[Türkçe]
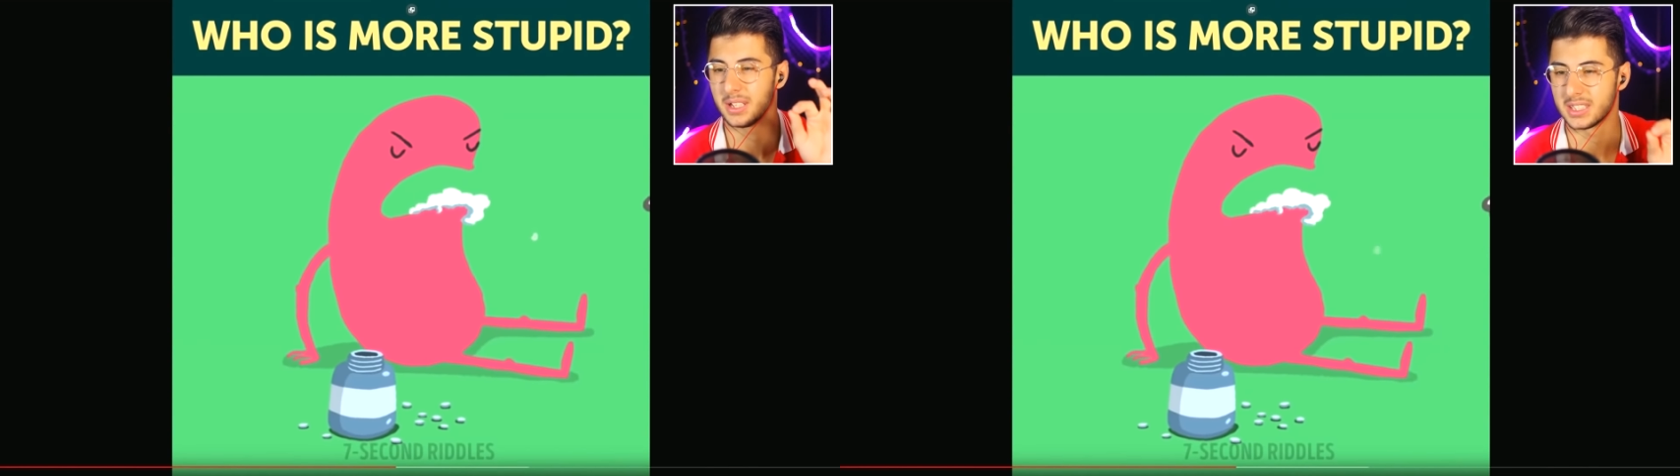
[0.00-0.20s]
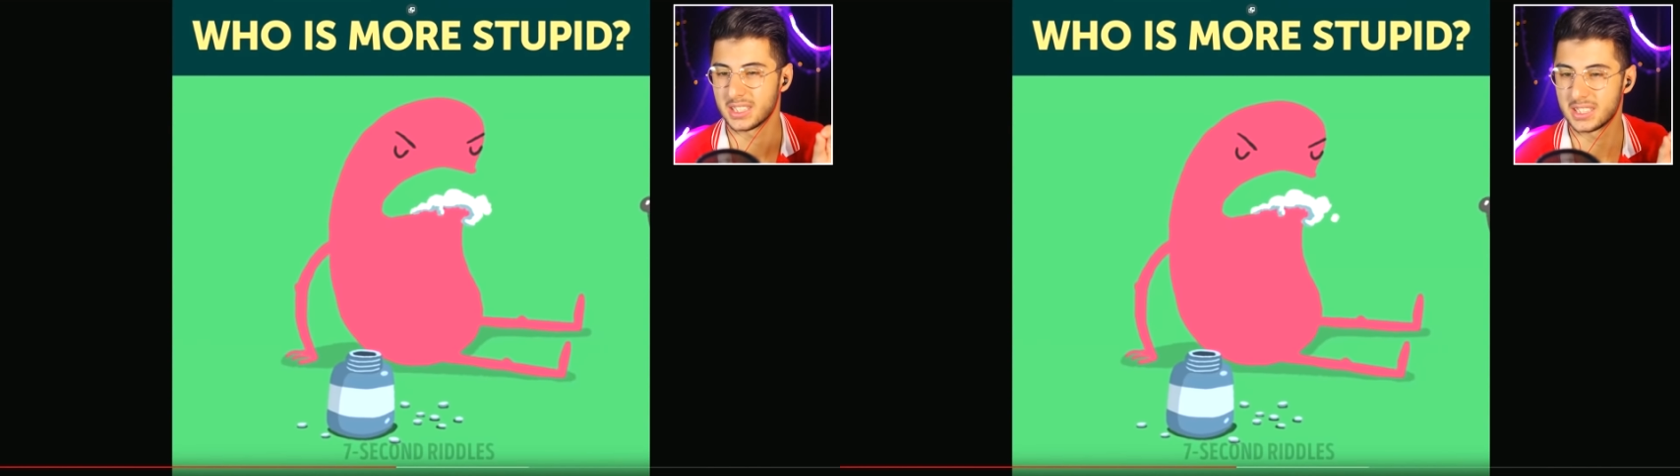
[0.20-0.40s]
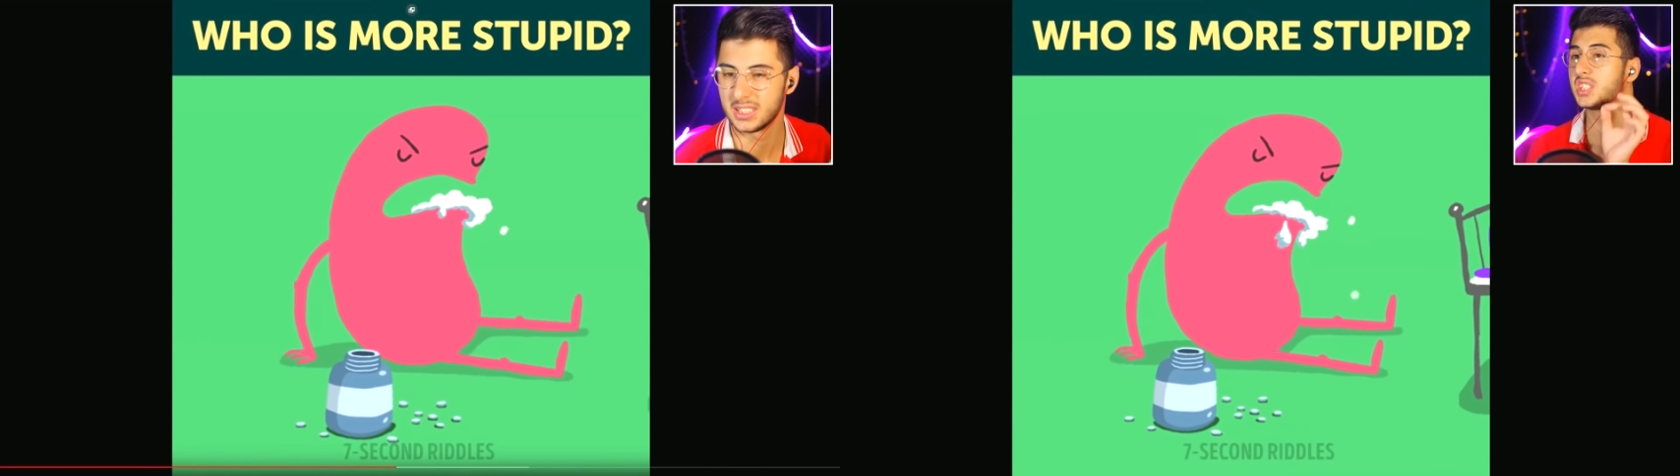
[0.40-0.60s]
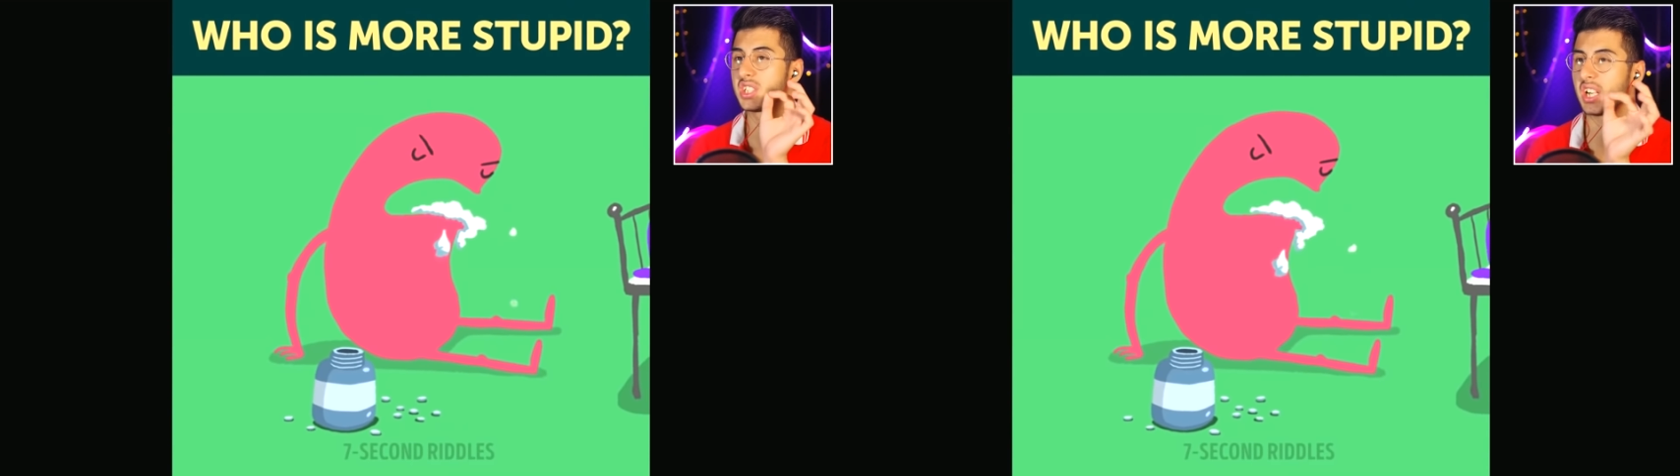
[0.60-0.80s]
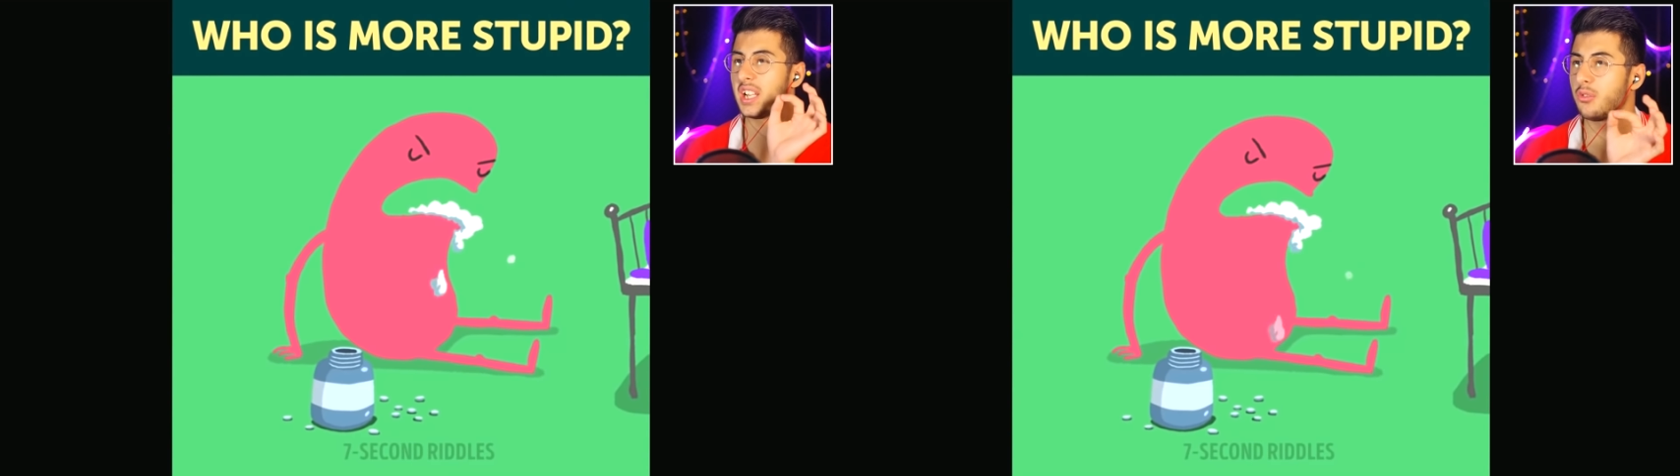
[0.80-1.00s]
mantık.
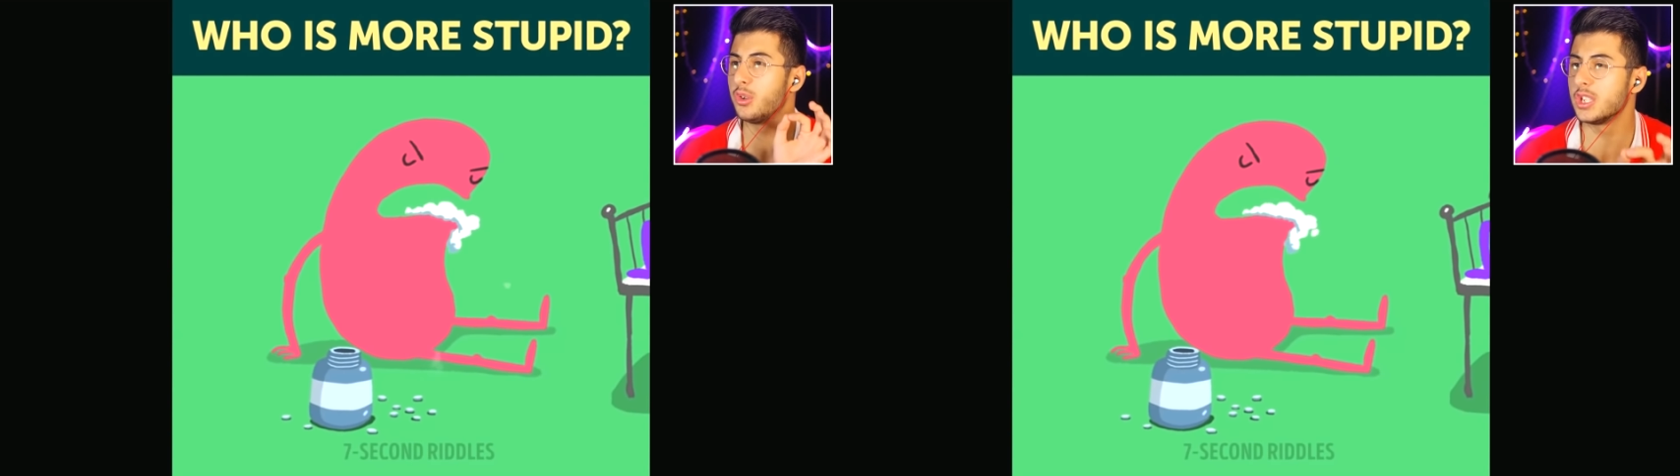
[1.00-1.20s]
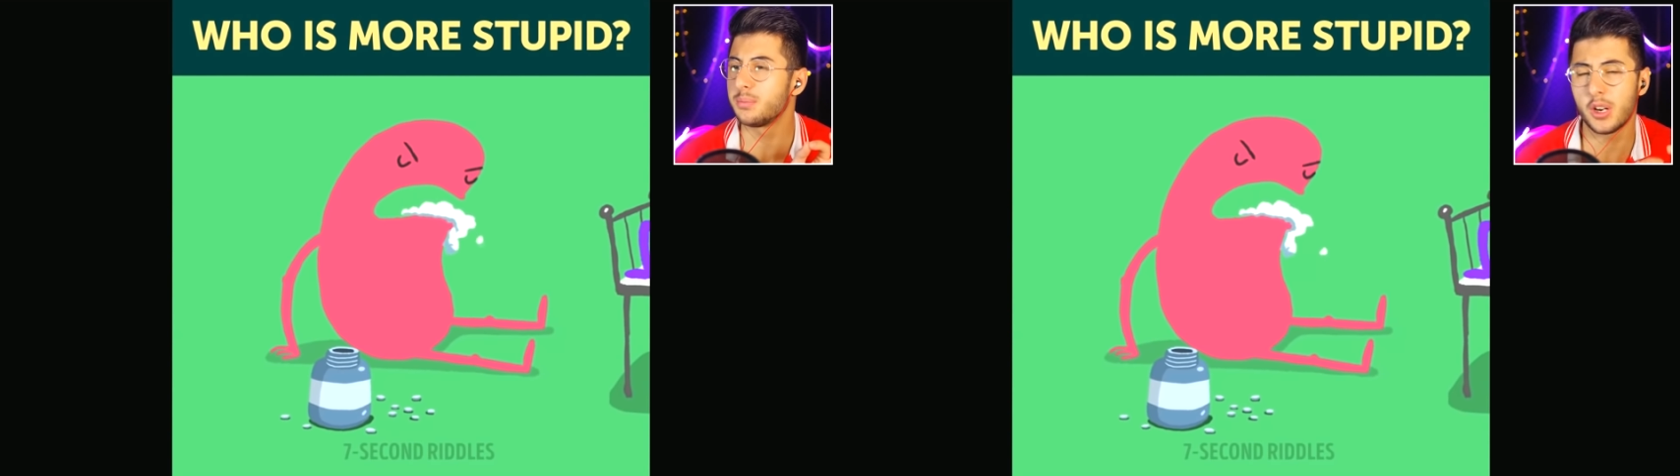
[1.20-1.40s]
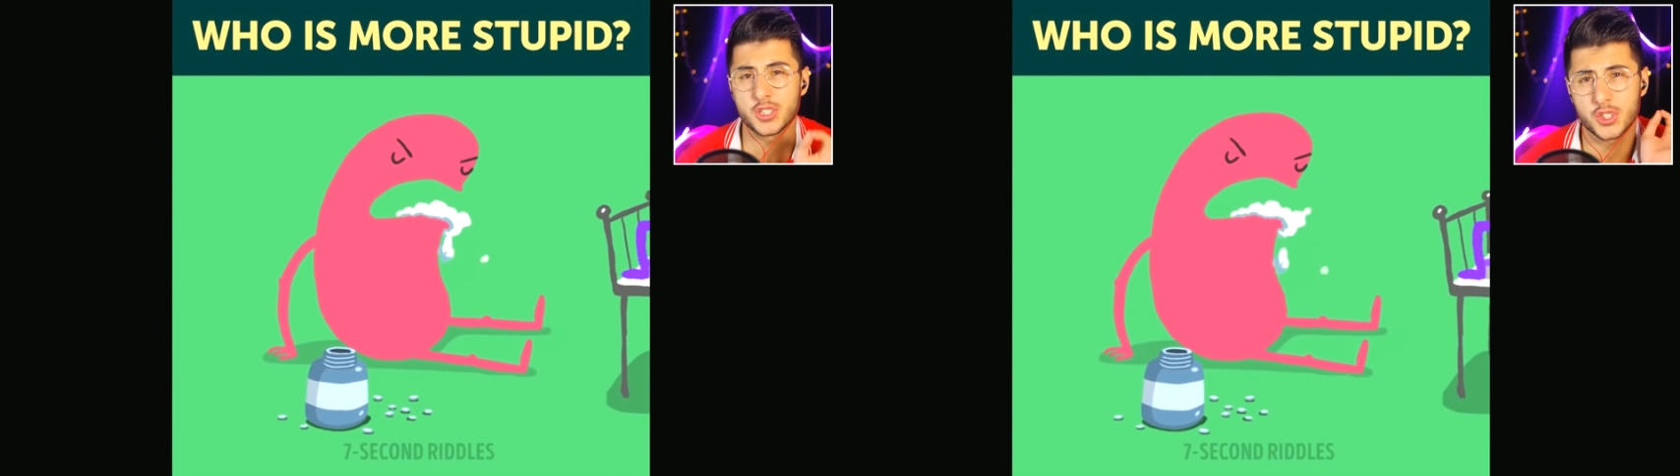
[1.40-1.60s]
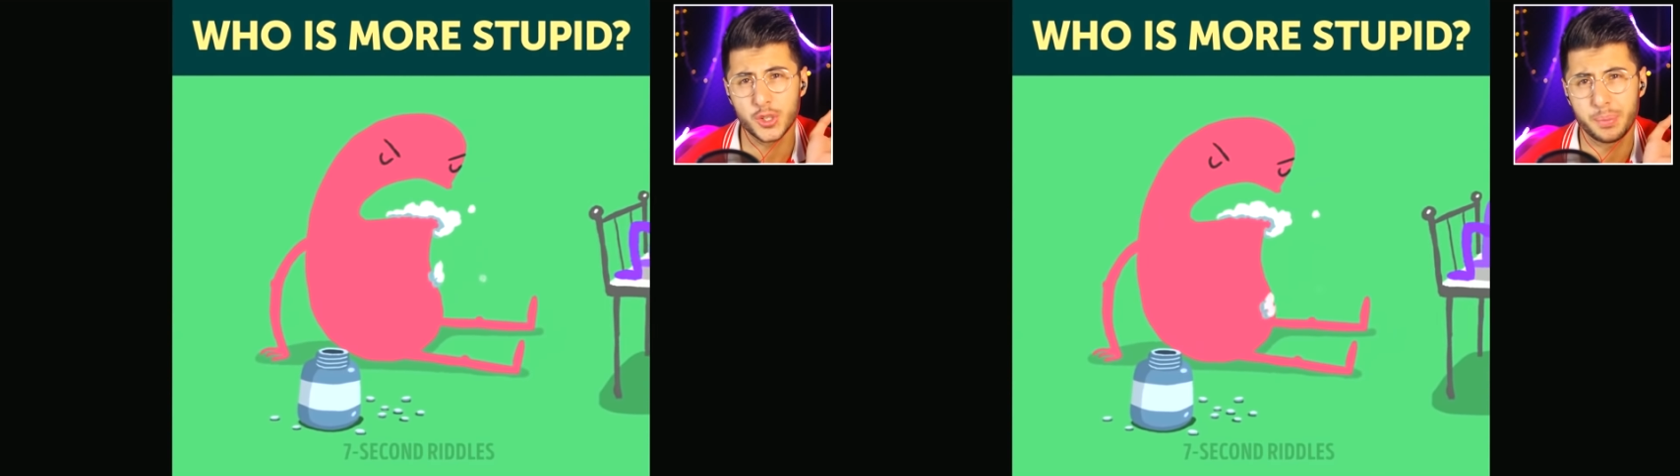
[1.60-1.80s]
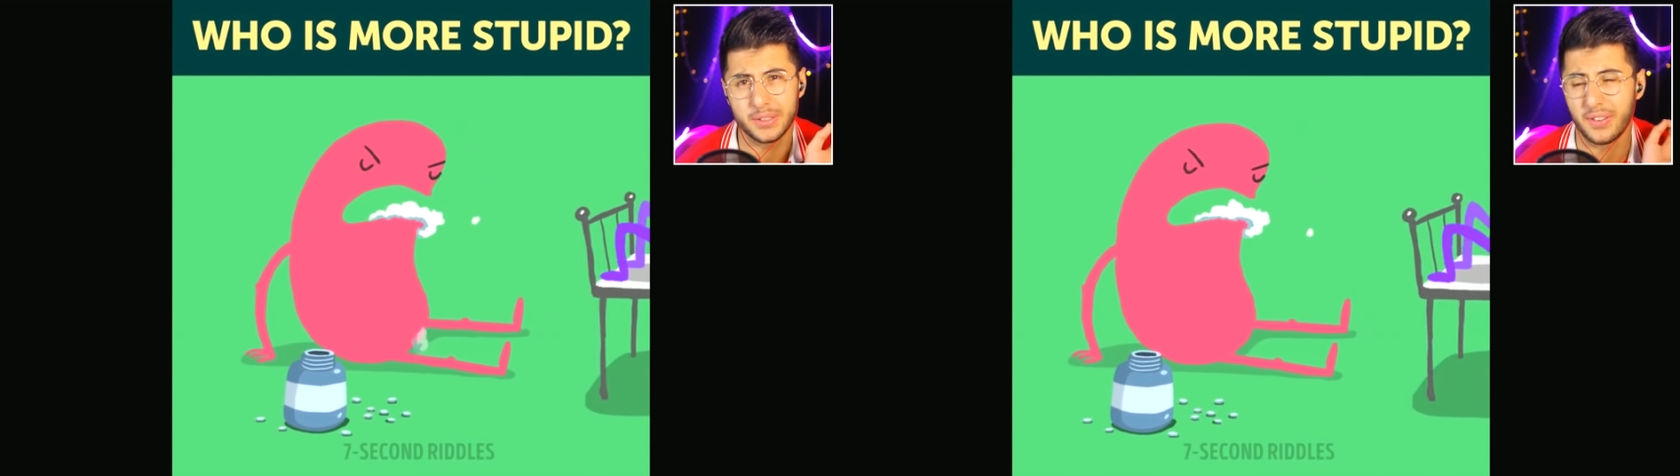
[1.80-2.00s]
Sırada who is more
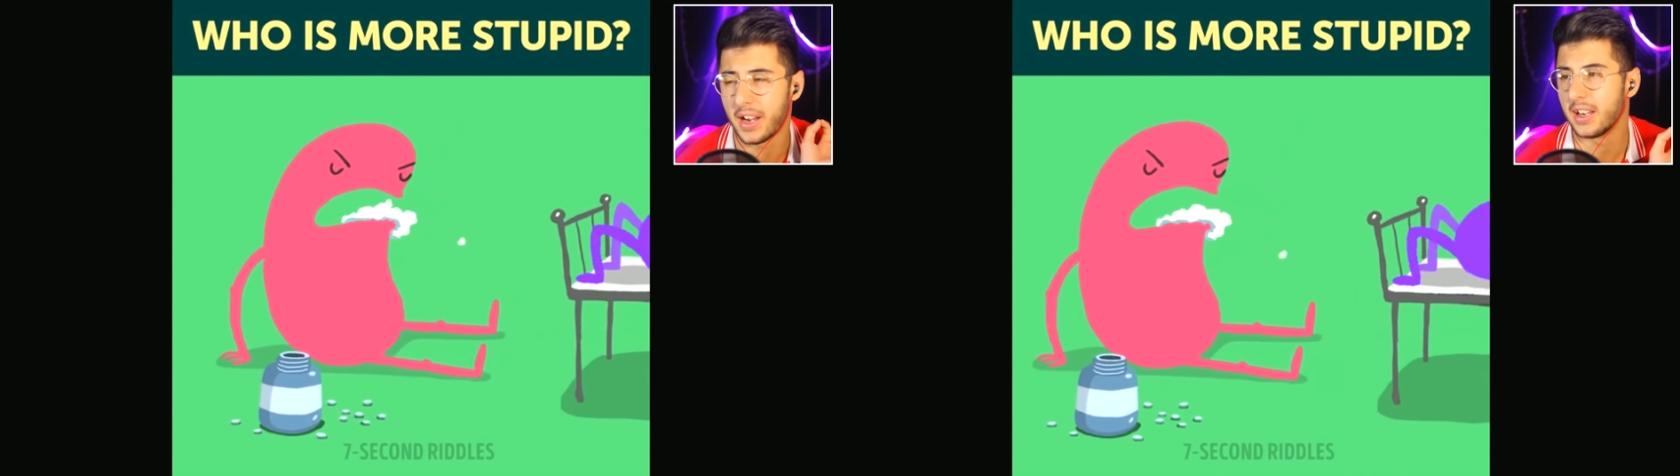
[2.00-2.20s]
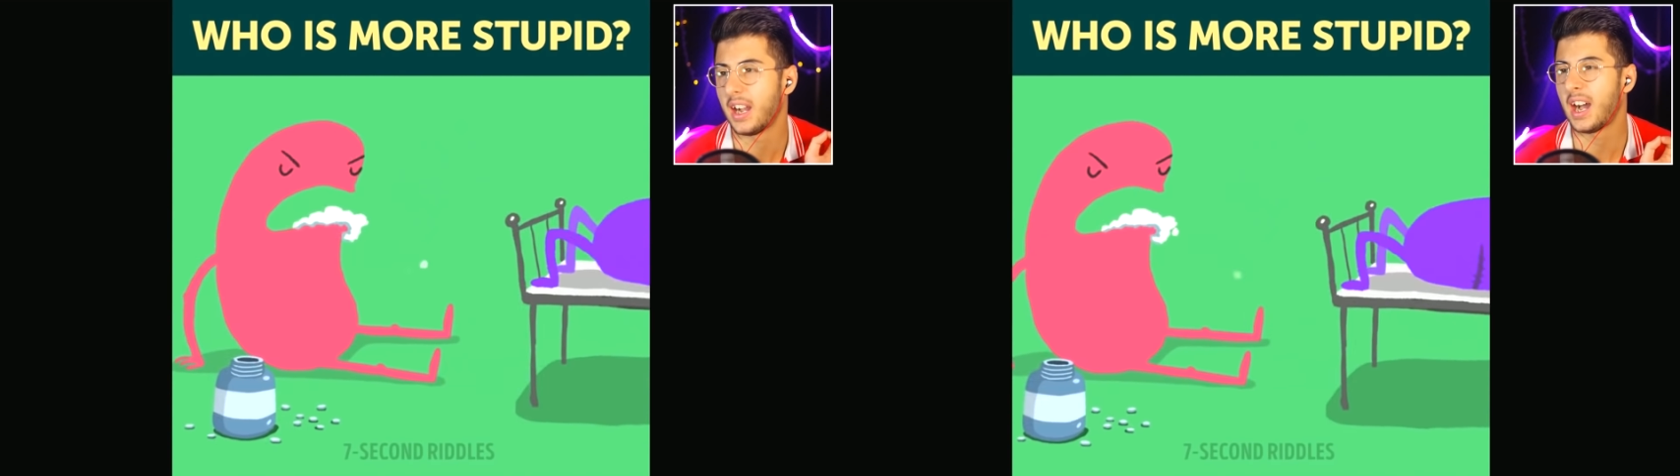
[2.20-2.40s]
stupid var.